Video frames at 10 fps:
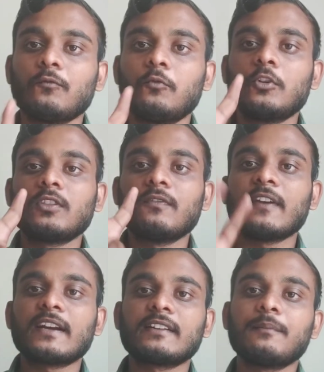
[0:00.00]
ఫోర్త్
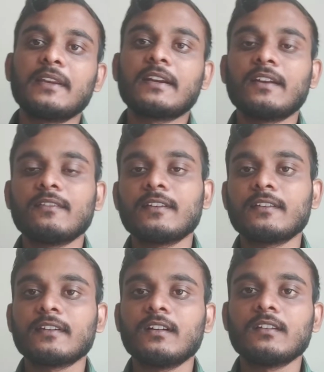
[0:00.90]
ఫ్యాక్టర్ మీరు
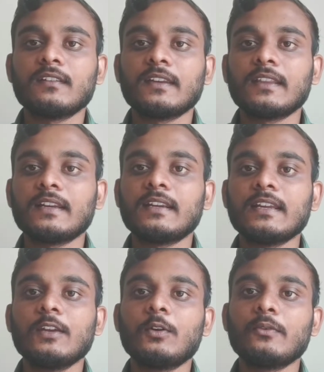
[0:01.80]
కన్సిడర్ చేయాల్సింది
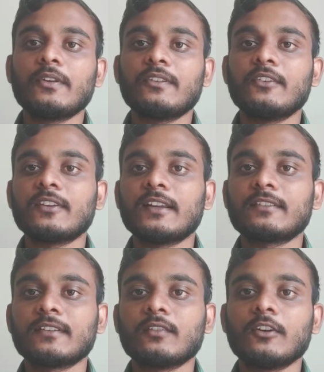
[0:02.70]
ఏంటంటే యూనివర్సిటీ
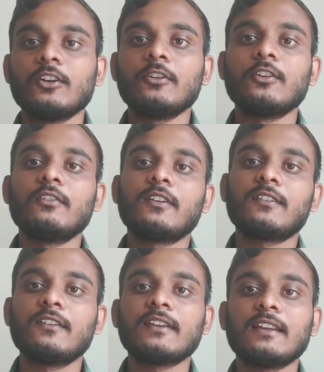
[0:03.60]
సెలక్షన్ వాళ్ళు
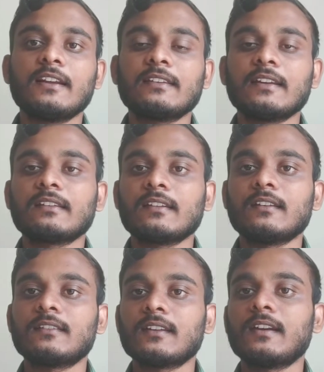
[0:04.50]
యూనివర్సిటీస్ ఎలా సెలెక్ట్
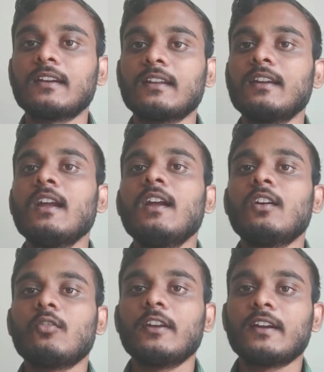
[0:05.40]
చేస్తారంటే
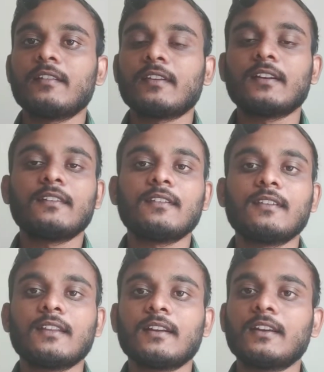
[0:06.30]
కొన్ని
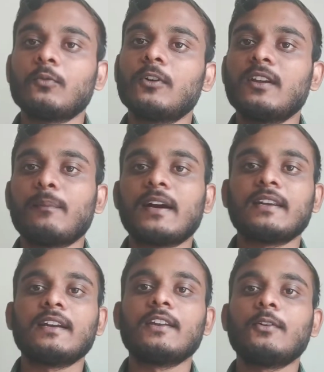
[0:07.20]
కన్సల్టెన్సీస్ ఏంటంటే ఓన్లీ
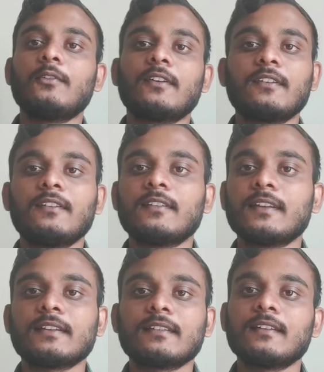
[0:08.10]
పార్ట్నర్ యూనివర్సిటీస్
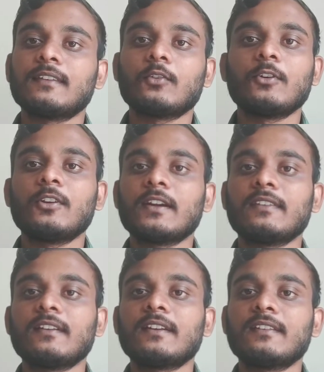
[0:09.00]
సెలెక్ట్ చేస్తాయి కొన్ని
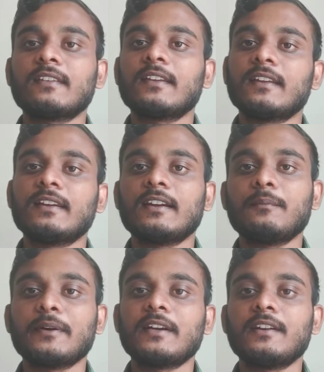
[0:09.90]
కన్సల్టెన్సీస్ ఏంటంటే
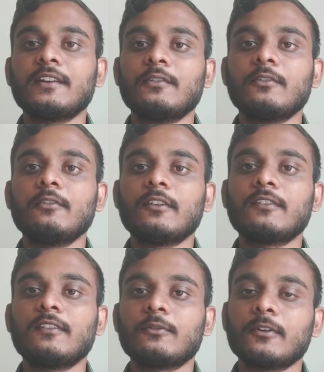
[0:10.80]
అన్పార్ట్నర్
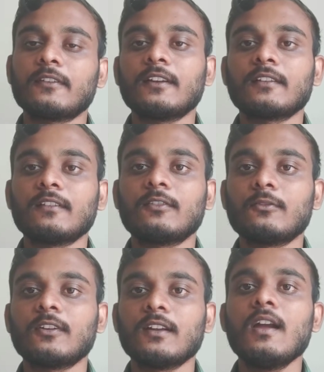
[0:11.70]
యూనివర్సిటీస్ కూడా సెలెక్ట్
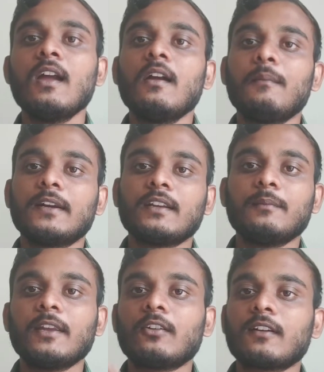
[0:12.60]
చేసుకోండి బట్
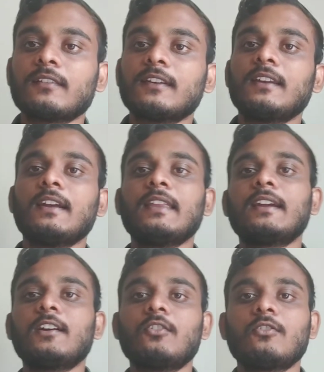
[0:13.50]
మీరు ఒక్కసారి
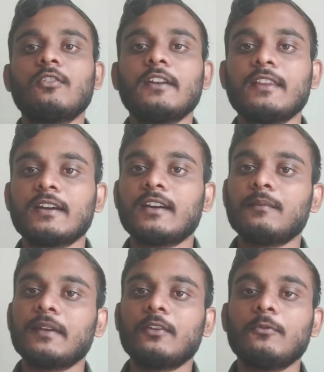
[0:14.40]
అది కనుక్కోవాలి
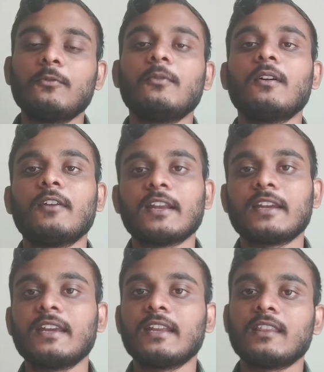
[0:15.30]
ఎందుకంటే మీరు
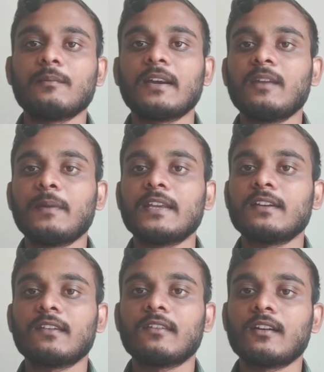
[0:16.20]
వాళ్ళకి ఇంత మనీ పే
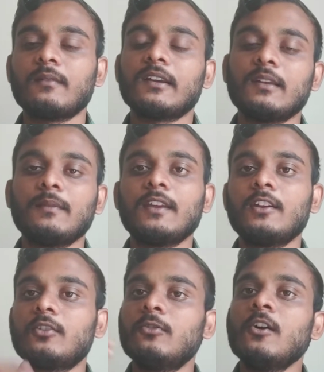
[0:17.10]
చేస్తున్నారు కాబట్టి
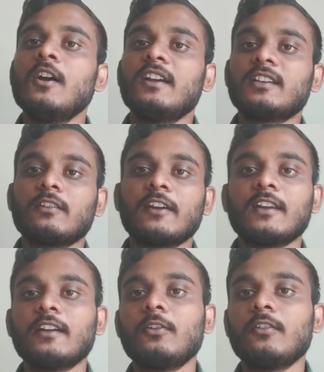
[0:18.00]
మీకు
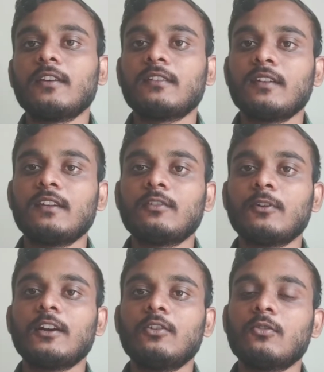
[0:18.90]
ఇష్టమైన యూనివర్సిటీస్
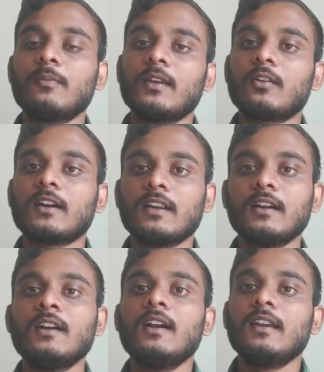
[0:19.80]
వాళ్ళు మీరు ఒకవేళ
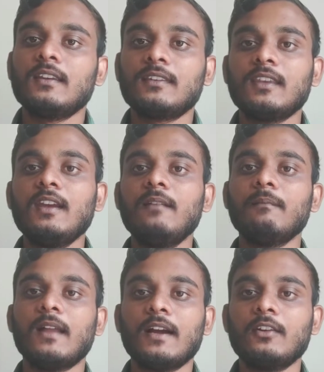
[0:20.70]
ఇస్తే
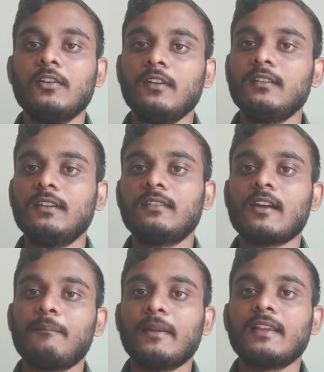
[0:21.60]
ఆ
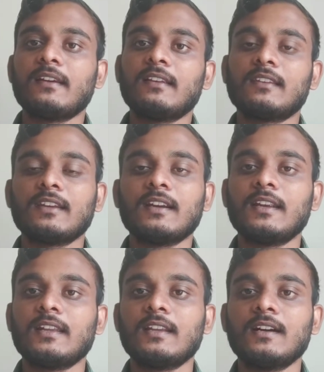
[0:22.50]
యూనివర్సిటీస్కి అప్లై చేస్తారా
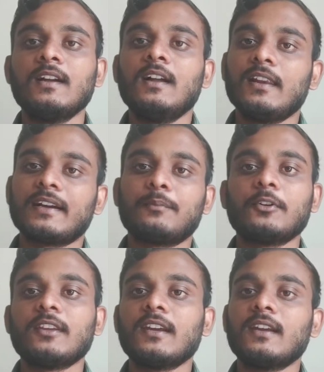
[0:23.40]
లేదా
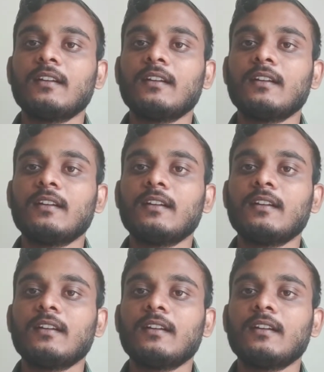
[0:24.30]
లేకపోతే